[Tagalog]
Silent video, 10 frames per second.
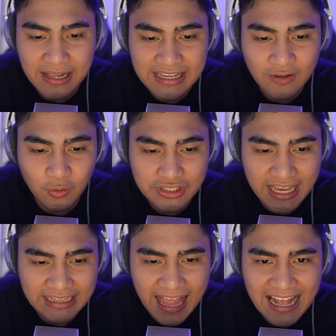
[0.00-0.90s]
heroes
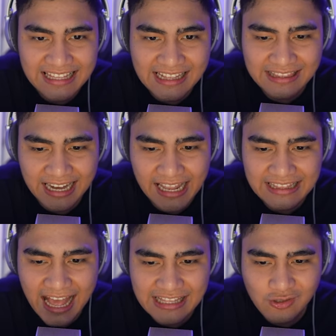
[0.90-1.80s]
and lahat yan. Try
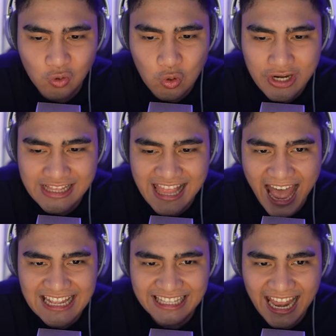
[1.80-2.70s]
natin kunin
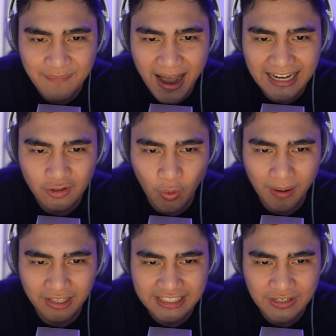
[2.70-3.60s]
lahat yan mga tropa. Let's